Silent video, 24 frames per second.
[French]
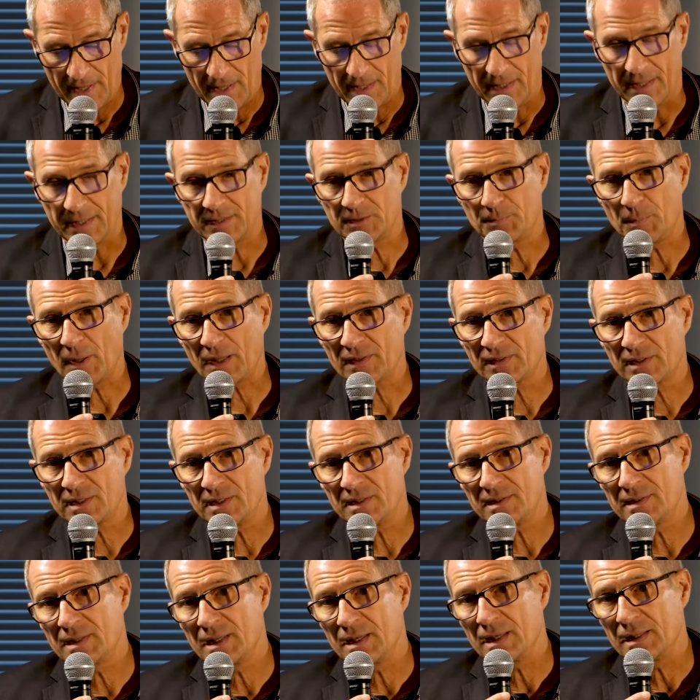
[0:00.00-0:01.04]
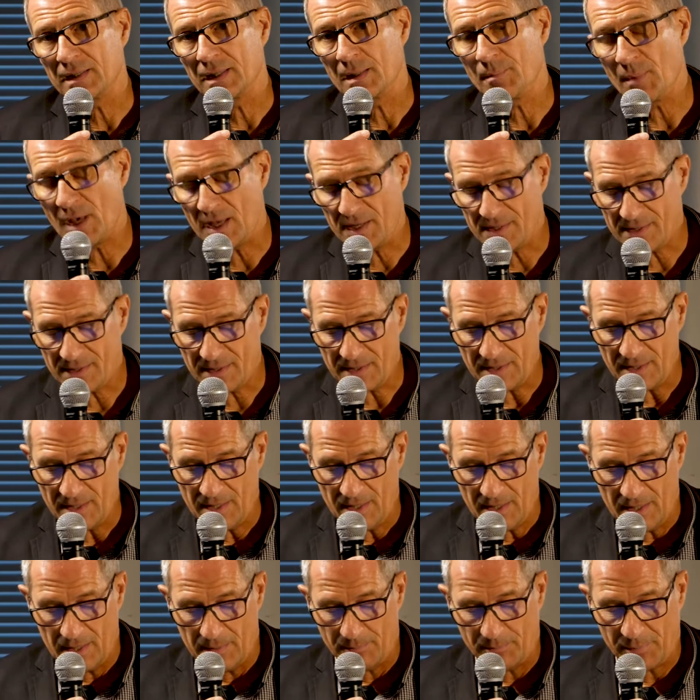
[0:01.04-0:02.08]
L'expertise des, MES
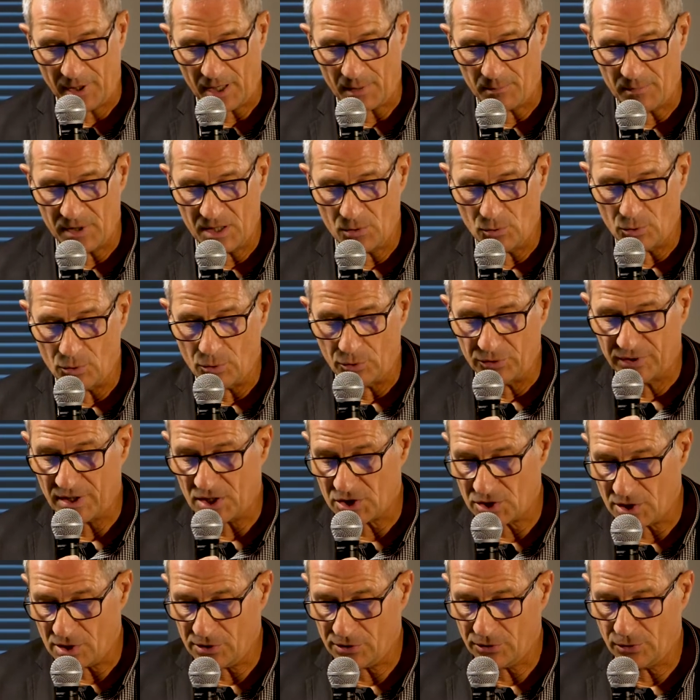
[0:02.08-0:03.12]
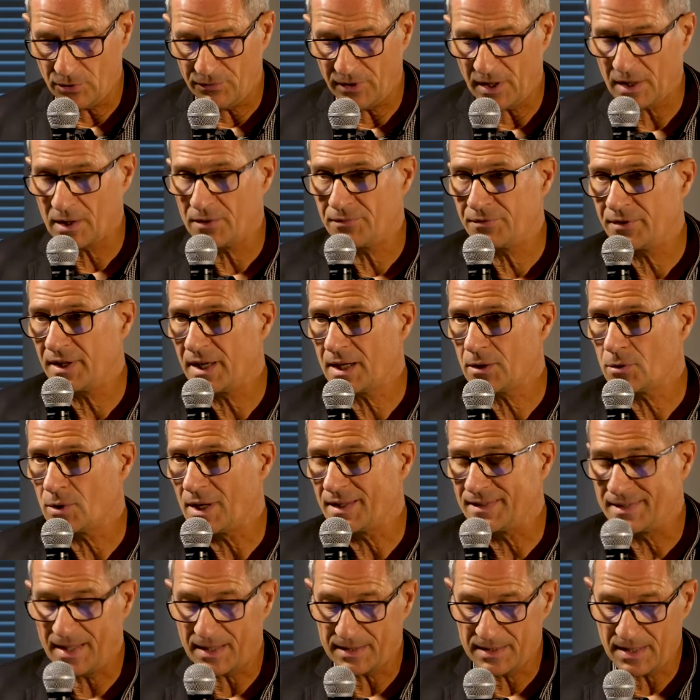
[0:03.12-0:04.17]
permet aux agences de vérifier que la
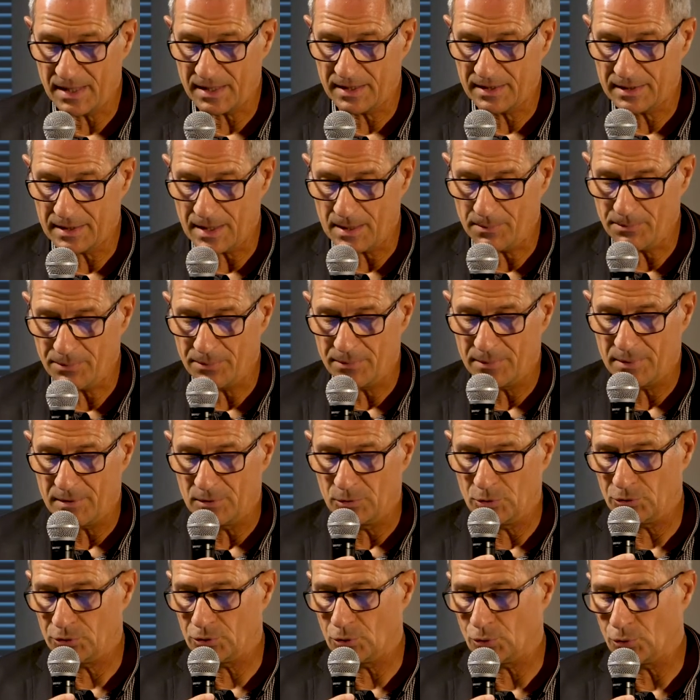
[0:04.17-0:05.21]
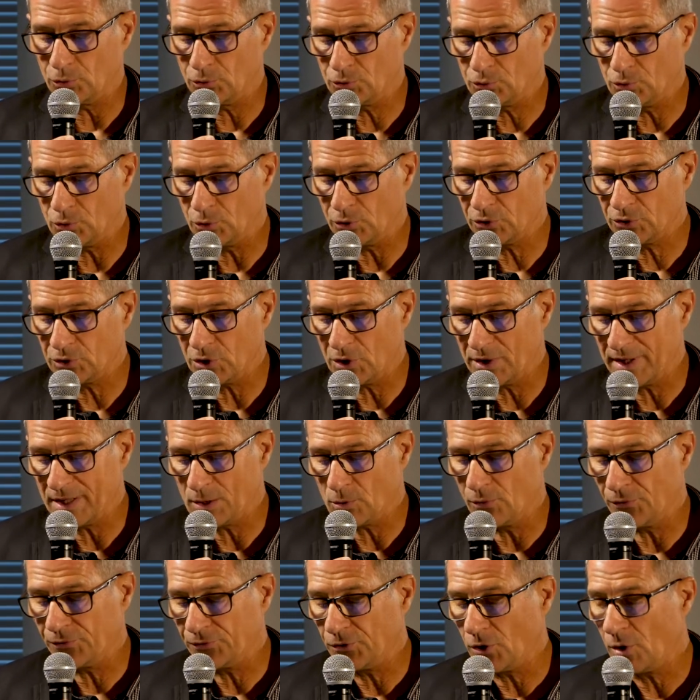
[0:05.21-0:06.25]
dernière étape de ce retour au sol est
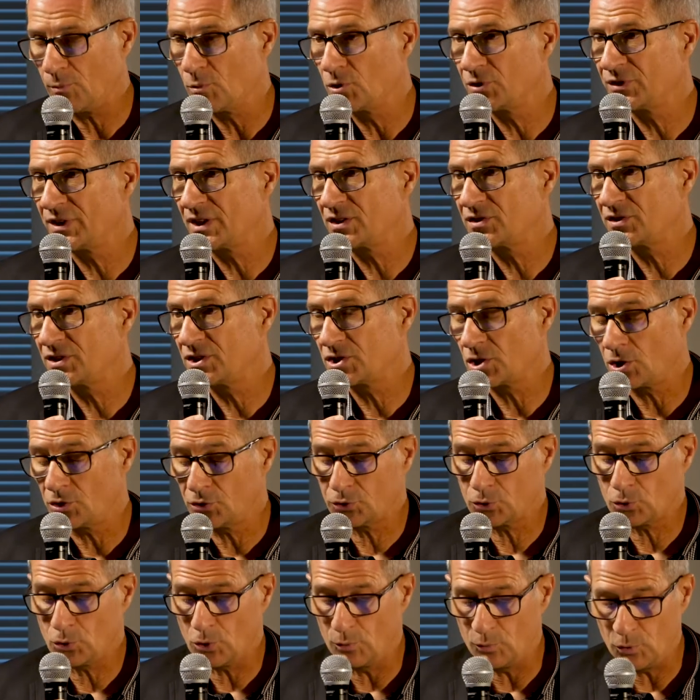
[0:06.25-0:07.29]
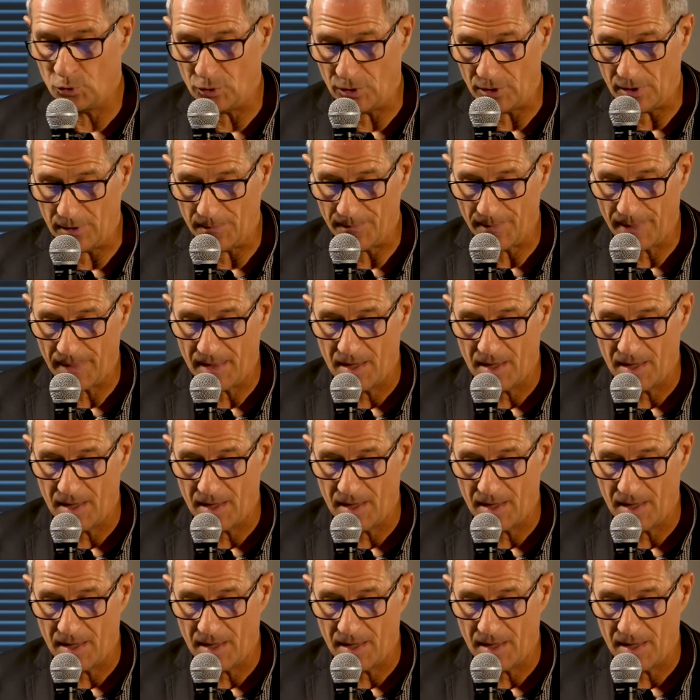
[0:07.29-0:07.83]
conforme aux exigences communes.